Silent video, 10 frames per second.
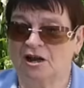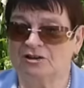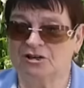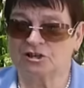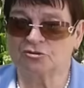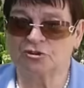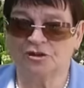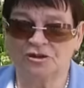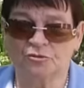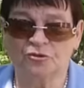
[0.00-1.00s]
одежду и
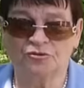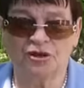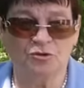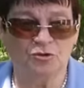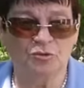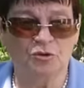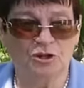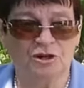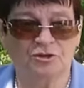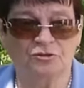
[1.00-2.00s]
одному, и второму,
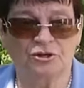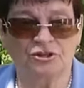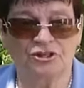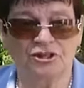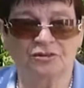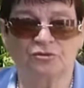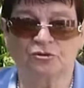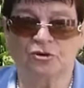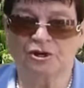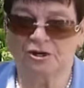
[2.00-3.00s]
то ли сына,
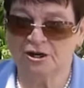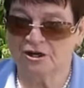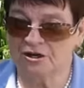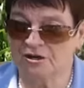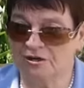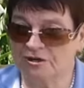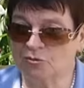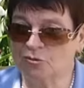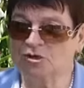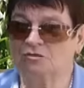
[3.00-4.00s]
вот, то ли э,
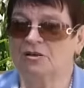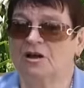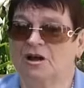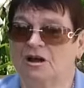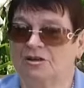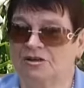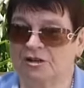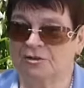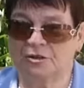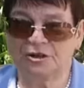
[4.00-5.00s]
мужеву,
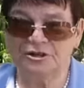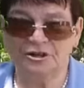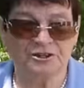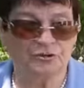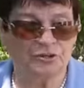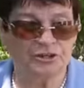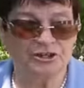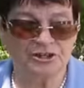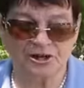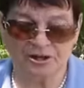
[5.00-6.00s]
одела, приодела их
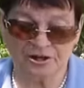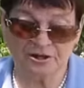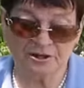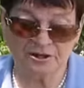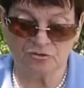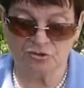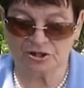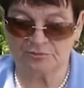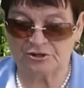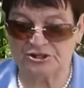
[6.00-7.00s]
чистенькое и
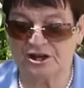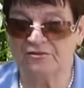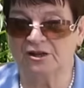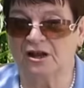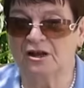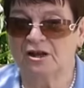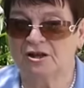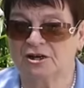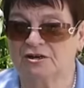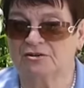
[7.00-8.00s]
кушать поставила.
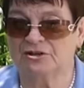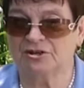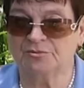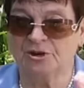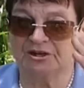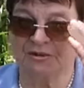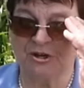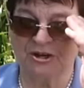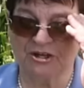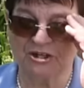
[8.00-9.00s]
Я говорю, ребята,
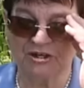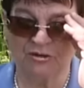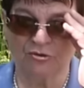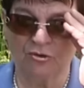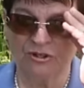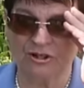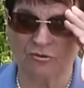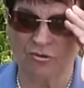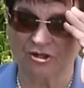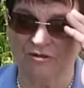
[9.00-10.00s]
мне не жалко, но ну,
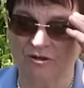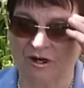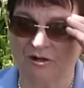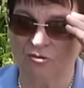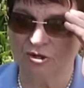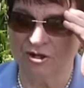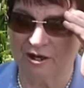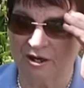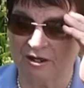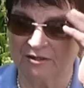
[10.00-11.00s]
осторожно, вы
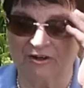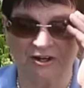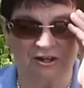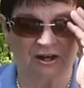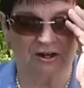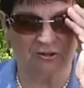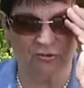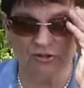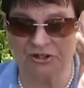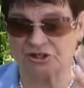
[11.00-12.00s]
голодные, отварила
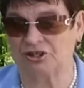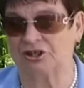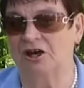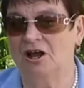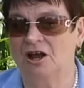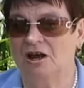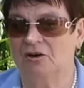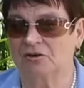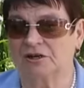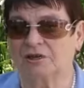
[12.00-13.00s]
картошечки,
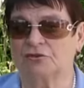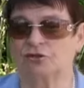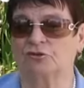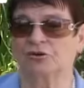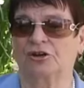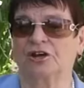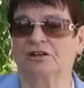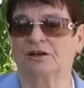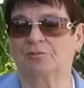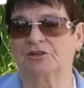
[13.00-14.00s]
вот так в
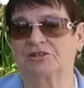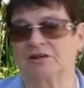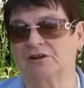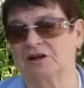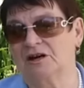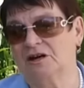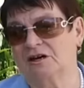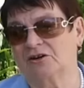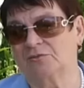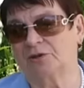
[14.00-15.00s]
чугунке, да, поставила.
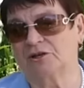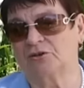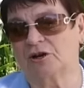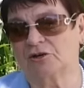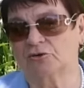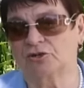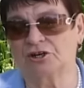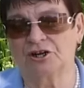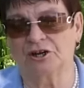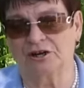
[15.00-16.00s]
Говорит, по одной
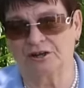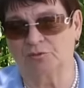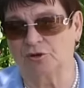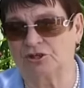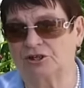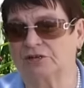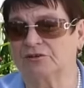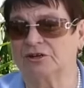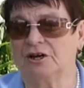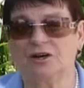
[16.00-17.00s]
картошке не надо больше,
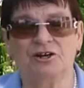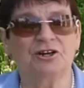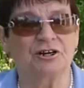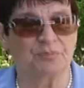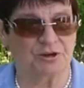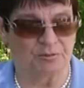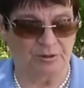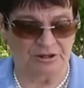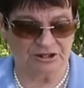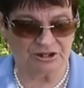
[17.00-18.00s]
говорит, и рыбки
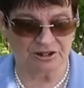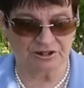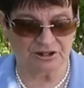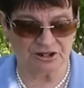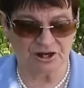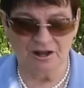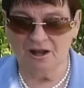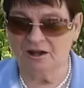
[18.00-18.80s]
положила, это же